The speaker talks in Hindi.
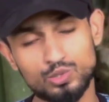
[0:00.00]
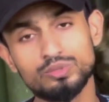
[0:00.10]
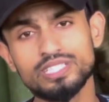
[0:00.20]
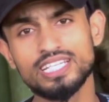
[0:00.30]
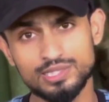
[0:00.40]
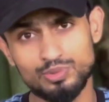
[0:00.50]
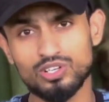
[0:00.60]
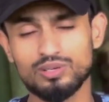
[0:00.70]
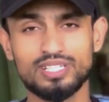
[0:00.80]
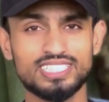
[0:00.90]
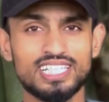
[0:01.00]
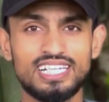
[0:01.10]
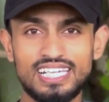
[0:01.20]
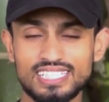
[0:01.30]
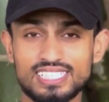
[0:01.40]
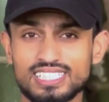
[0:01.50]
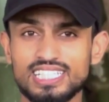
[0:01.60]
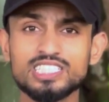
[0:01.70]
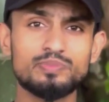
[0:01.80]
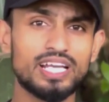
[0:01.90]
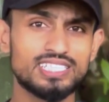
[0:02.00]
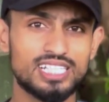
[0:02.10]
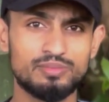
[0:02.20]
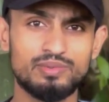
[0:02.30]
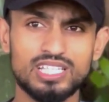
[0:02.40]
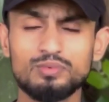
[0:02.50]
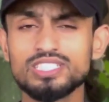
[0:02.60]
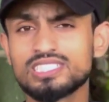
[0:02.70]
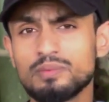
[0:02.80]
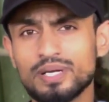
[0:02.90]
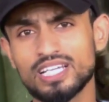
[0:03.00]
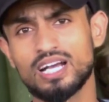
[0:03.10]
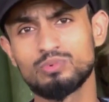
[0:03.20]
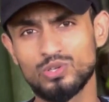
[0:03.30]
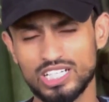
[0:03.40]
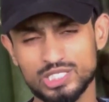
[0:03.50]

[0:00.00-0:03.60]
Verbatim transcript: तो भी इस फ़ोन को बेसिकली ले सकते हैं इस प्राइस रेंज में मतलब इससे बेटर आपको